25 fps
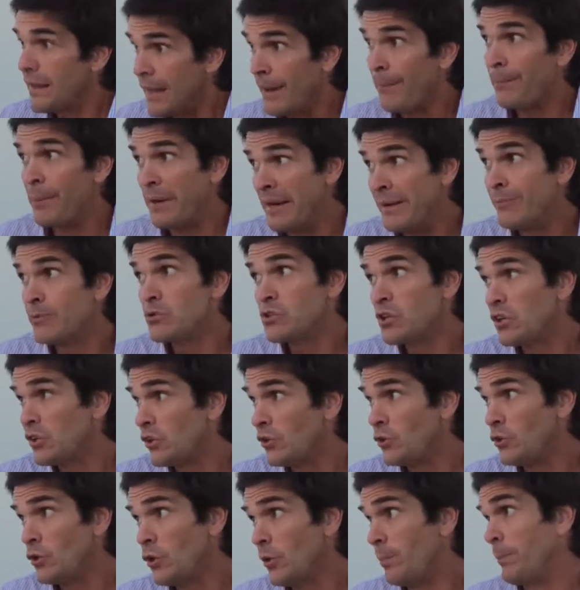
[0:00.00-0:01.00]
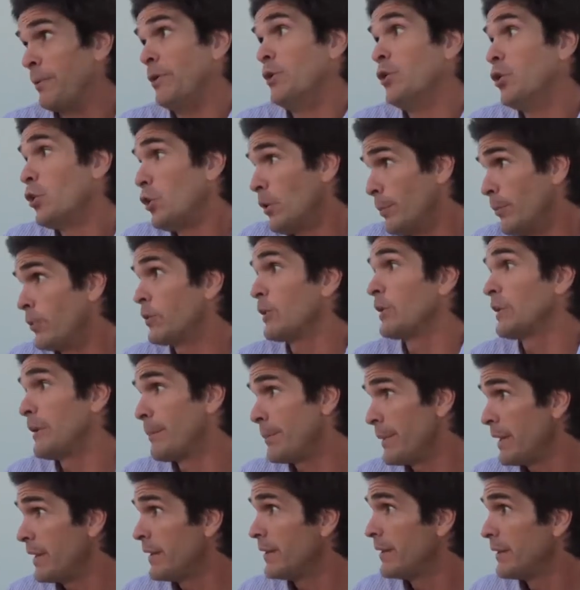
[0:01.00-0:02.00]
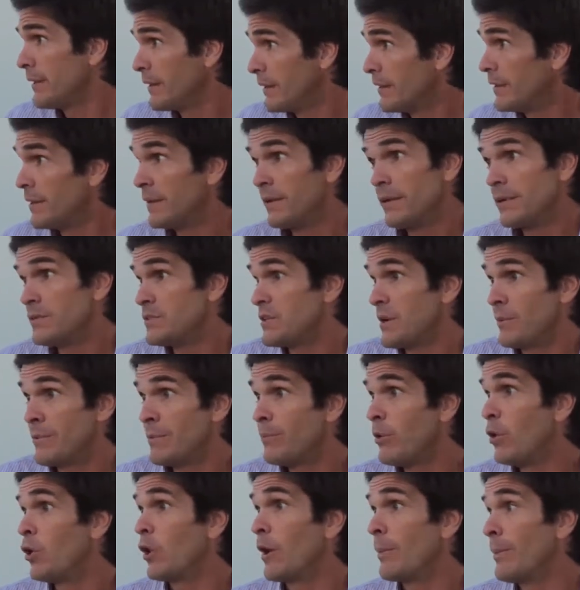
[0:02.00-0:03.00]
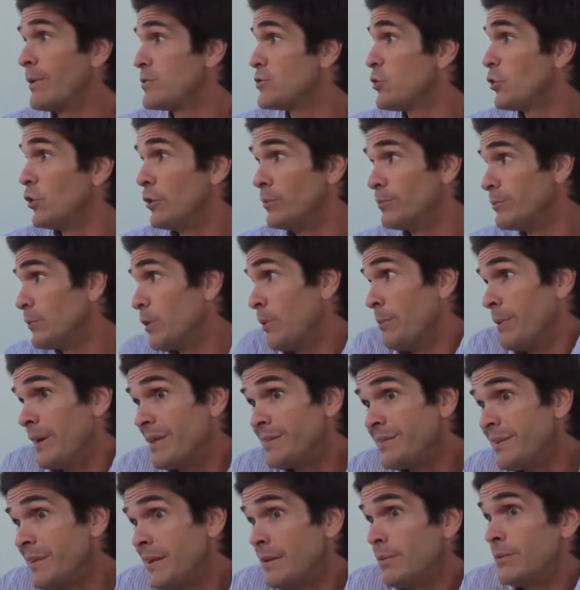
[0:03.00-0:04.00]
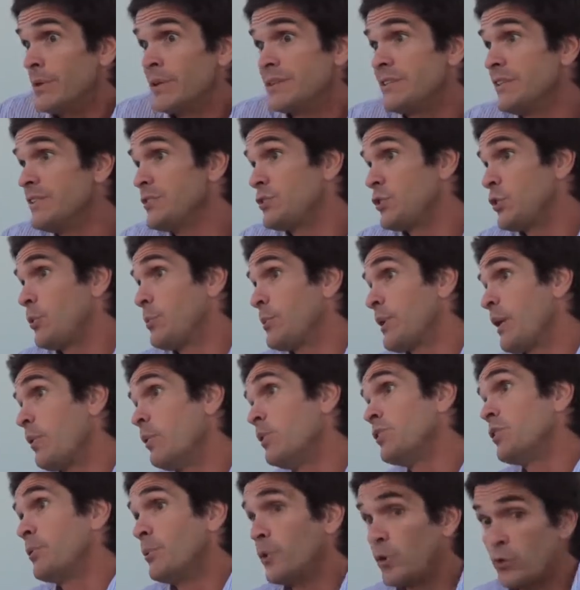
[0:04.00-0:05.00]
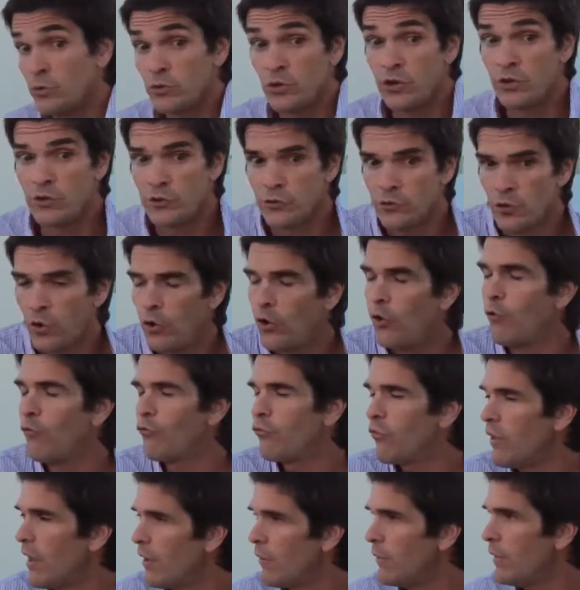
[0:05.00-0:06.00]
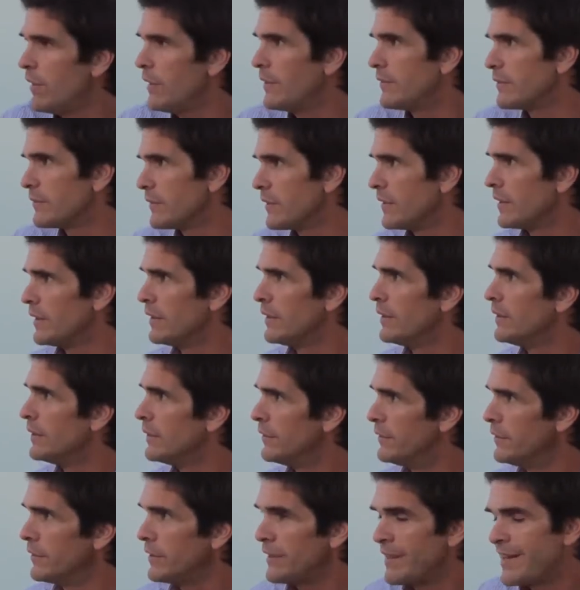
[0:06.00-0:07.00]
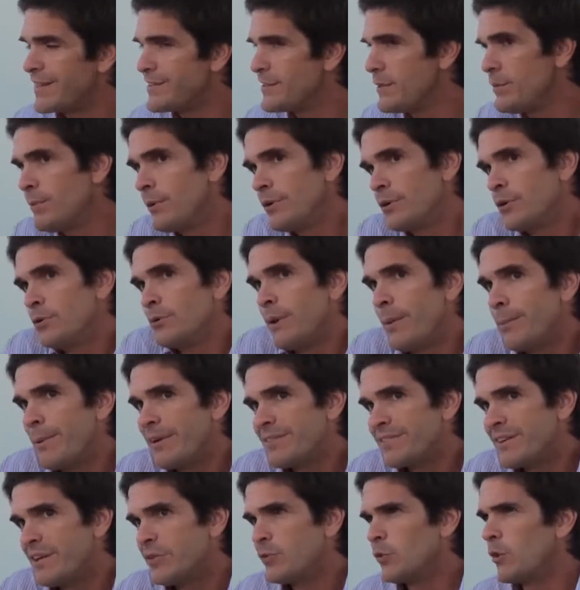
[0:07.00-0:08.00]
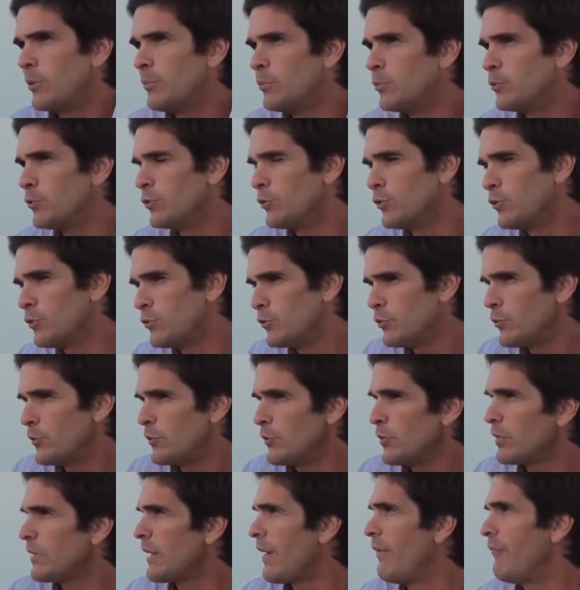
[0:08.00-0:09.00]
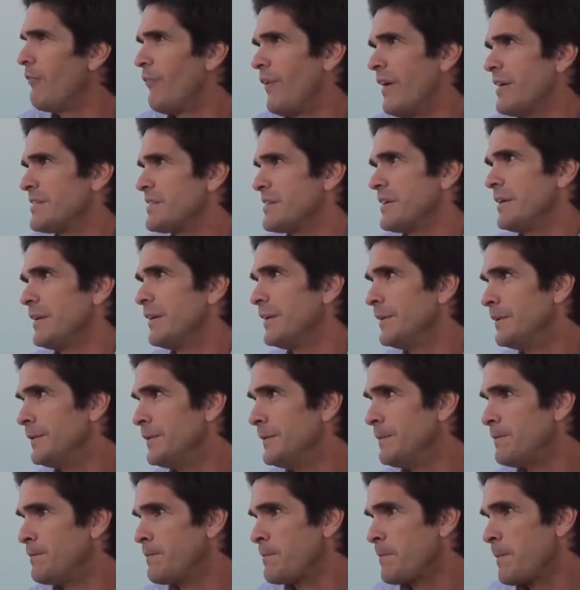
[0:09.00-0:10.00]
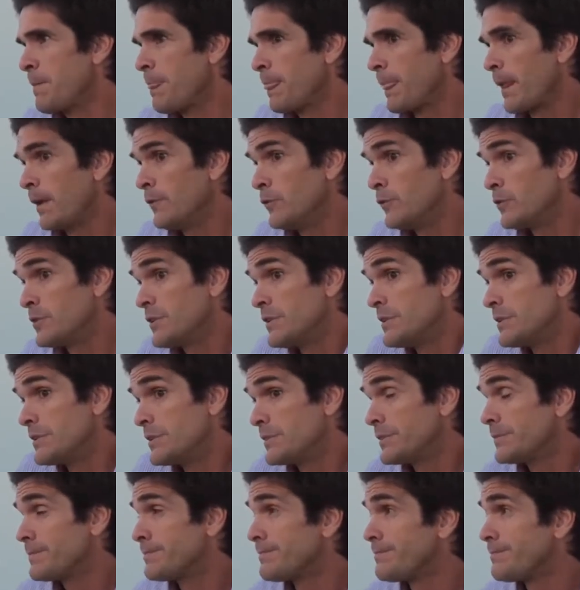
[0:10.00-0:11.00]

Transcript: que esperamos seguir teniendo los pero ojo, porque también ya vimos lo que pasó con, Brasil, Brasil se dio media vuelta y bueno, ustedes no son confiables, ¿no? Y así nos va pasando en el mundo, no, no, es tan fácil. ¿No hay en algún